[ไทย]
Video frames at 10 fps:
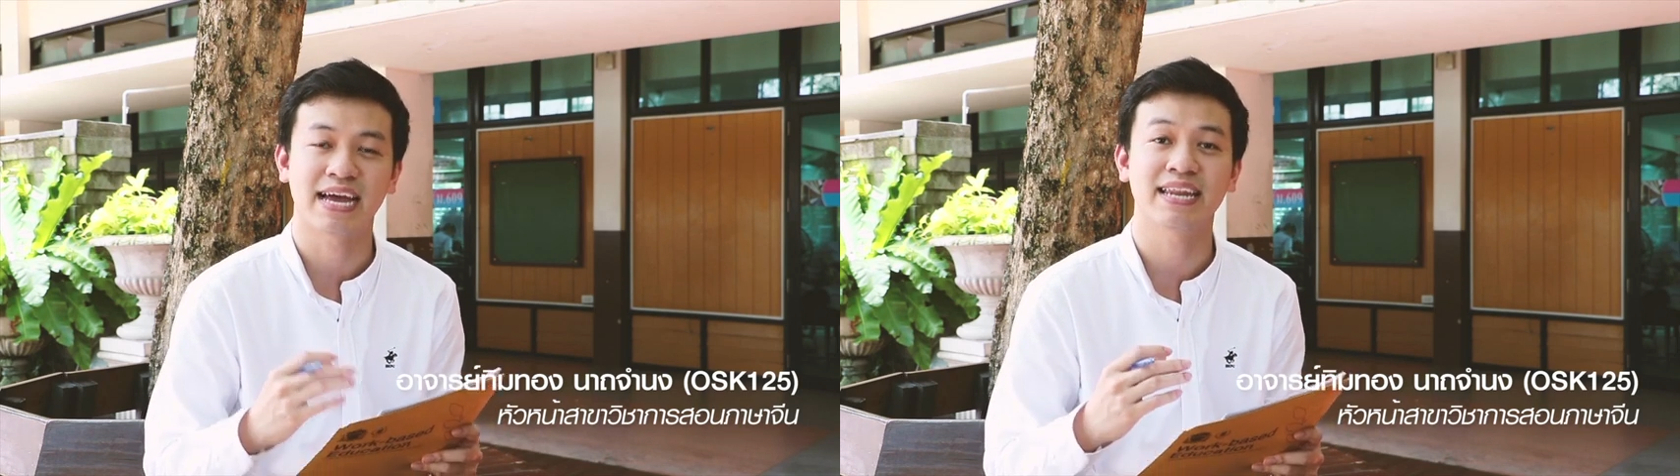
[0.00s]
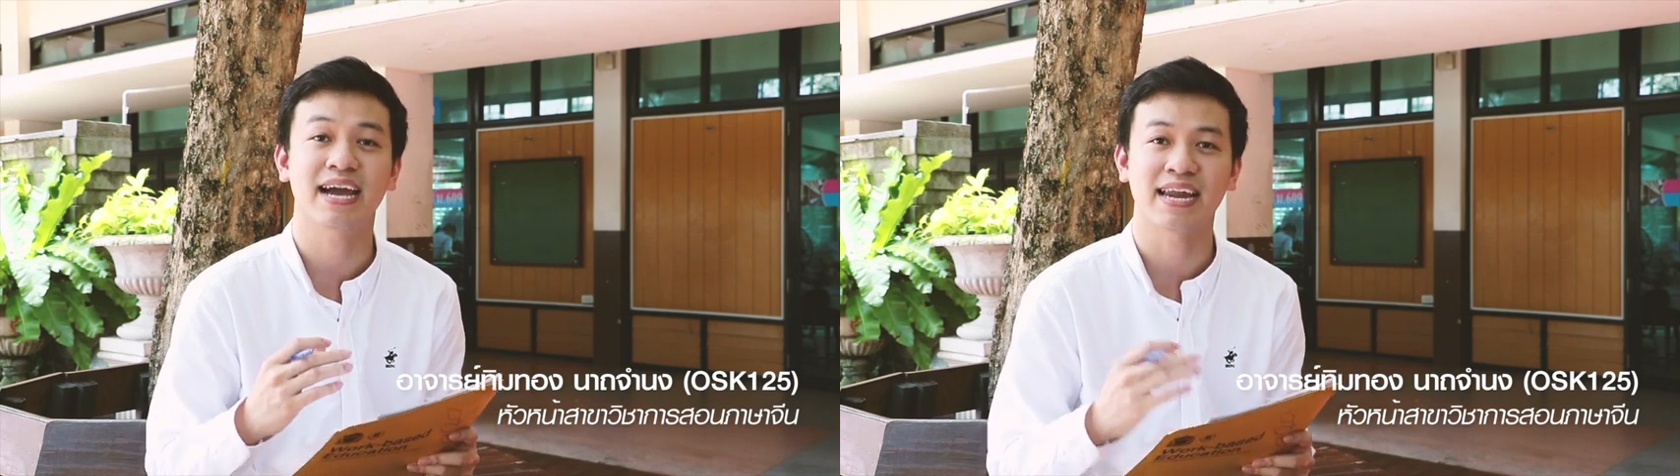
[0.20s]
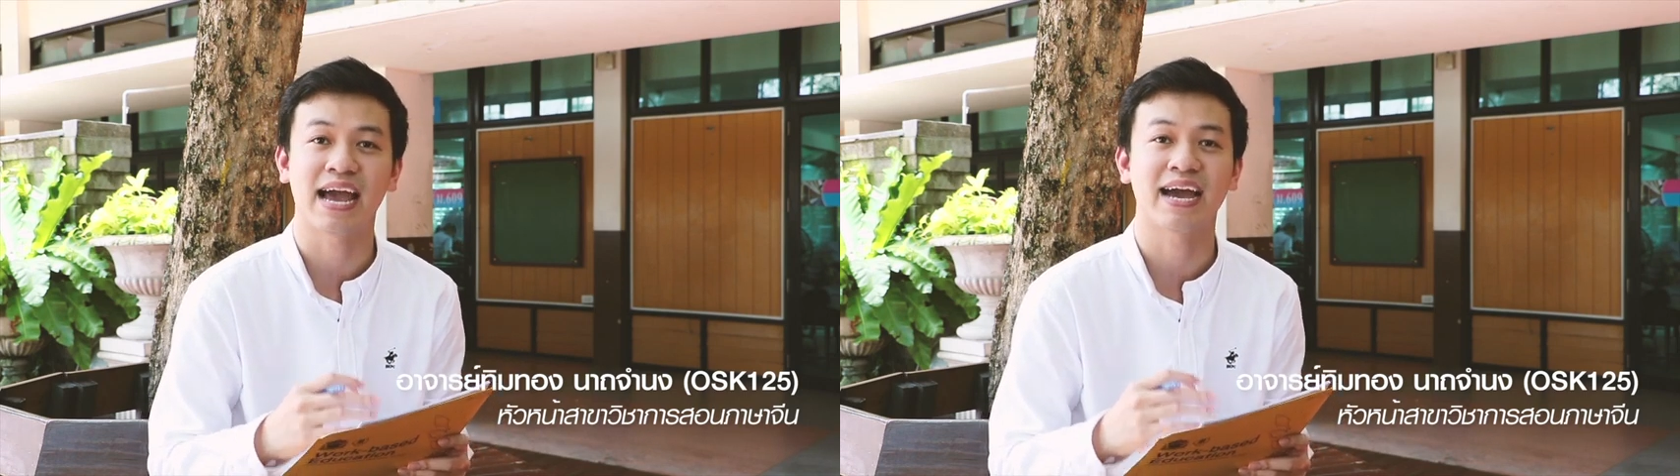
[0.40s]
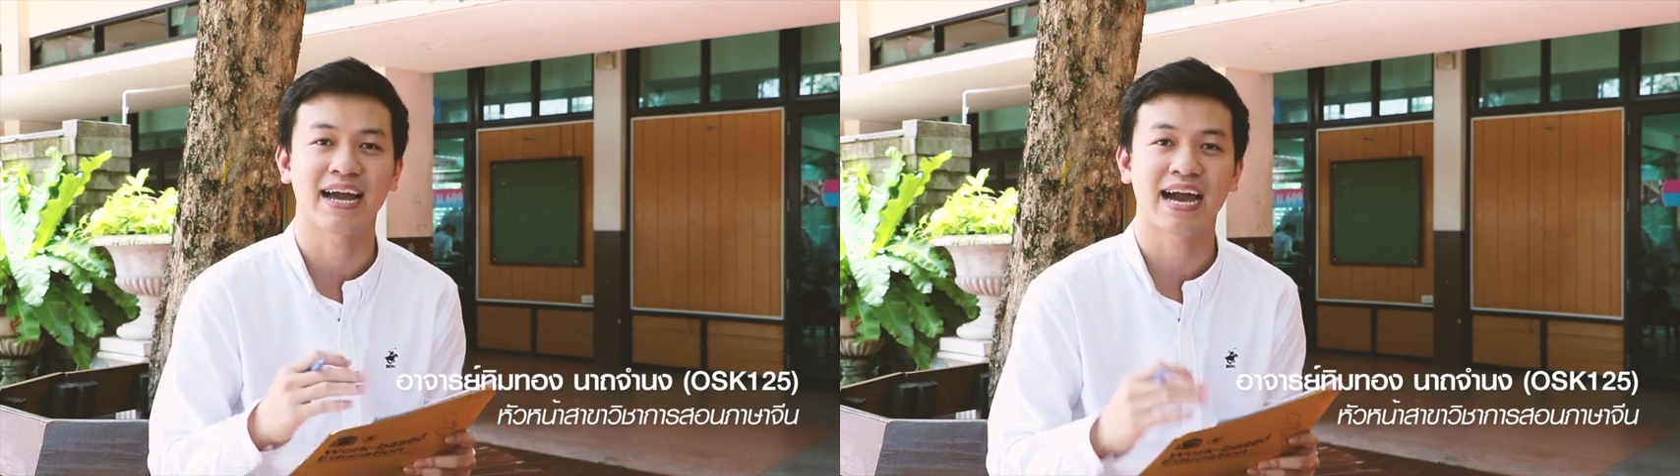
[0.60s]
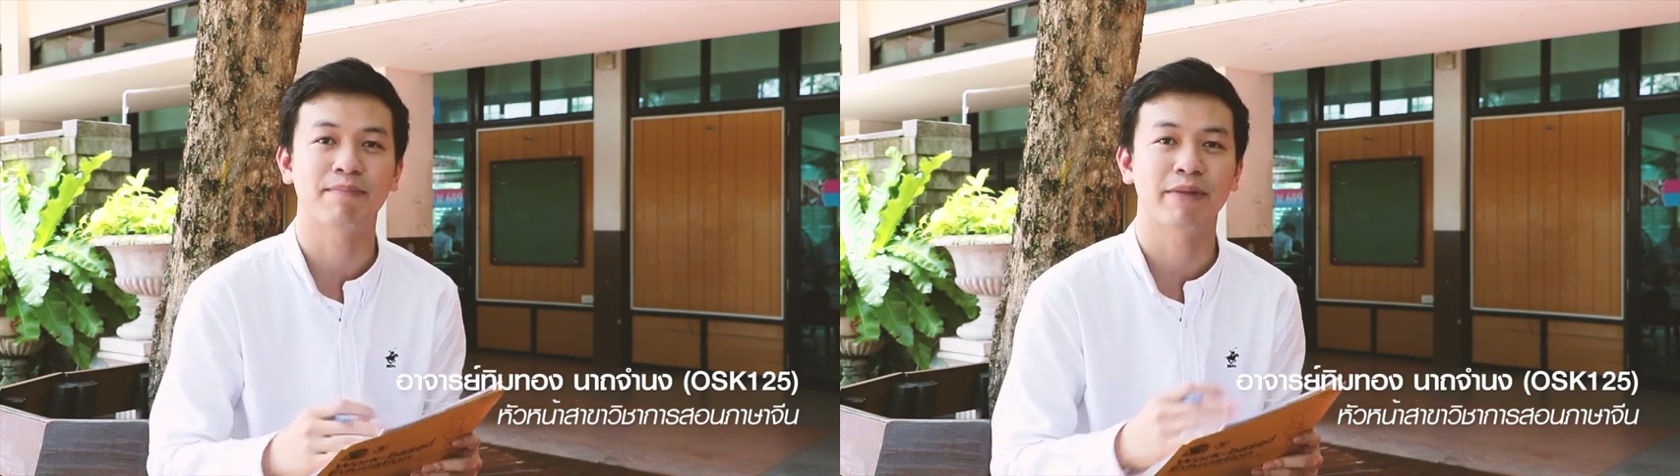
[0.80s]
จารย์ที่คณะ
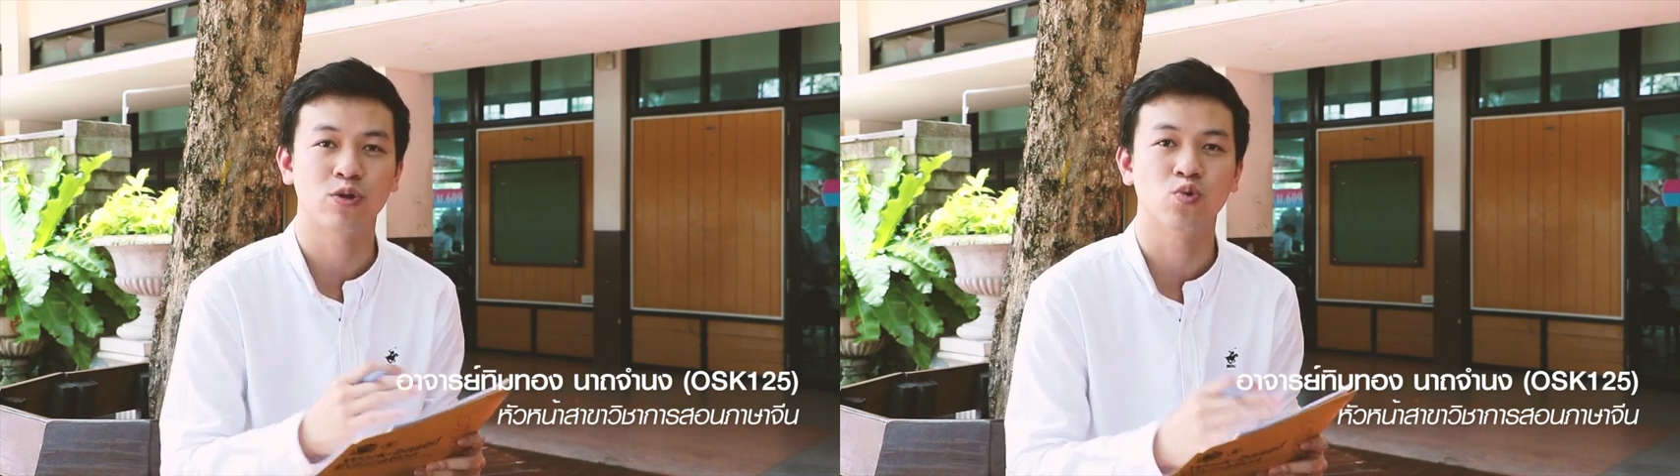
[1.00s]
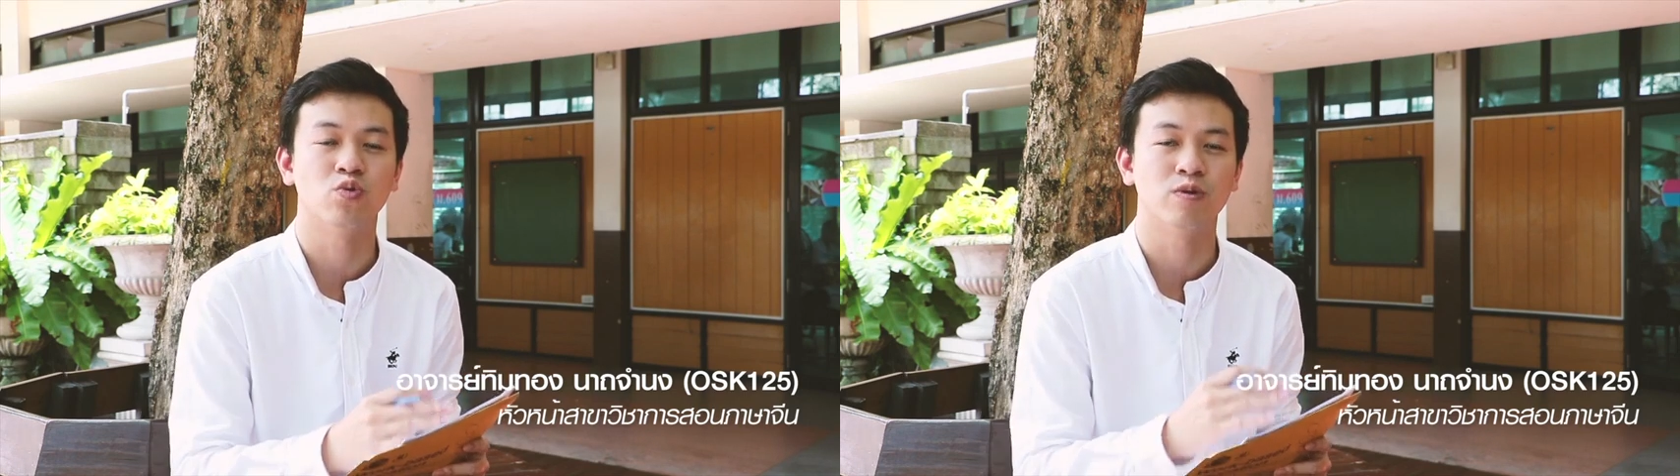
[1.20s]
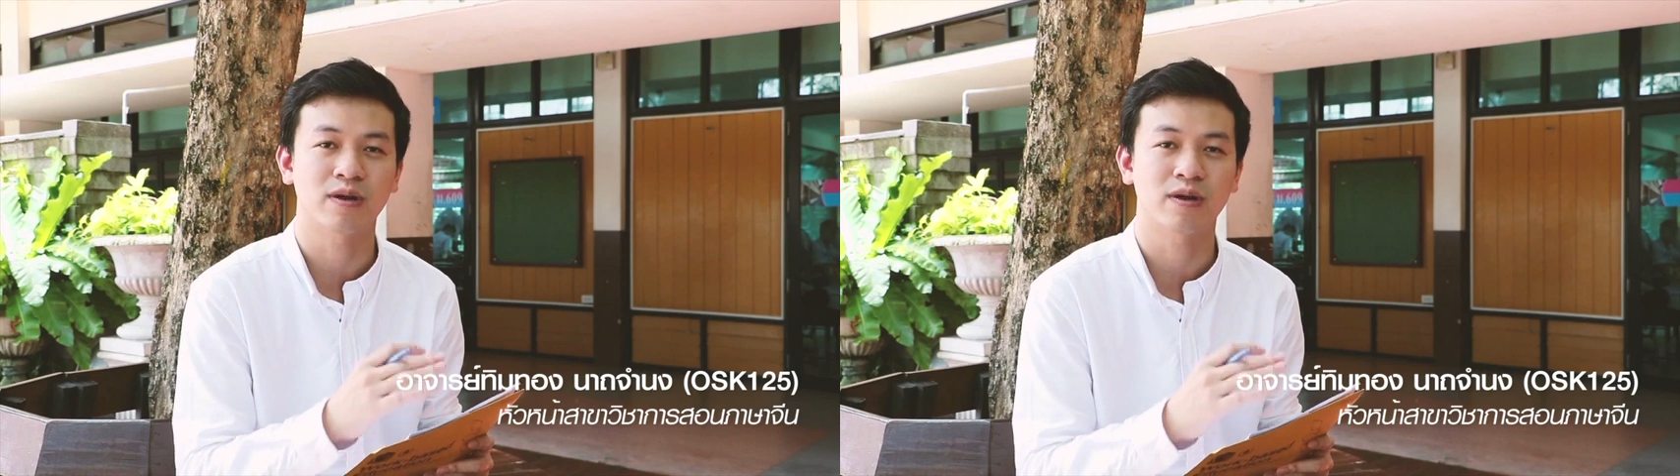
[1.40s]
นะครับมาดู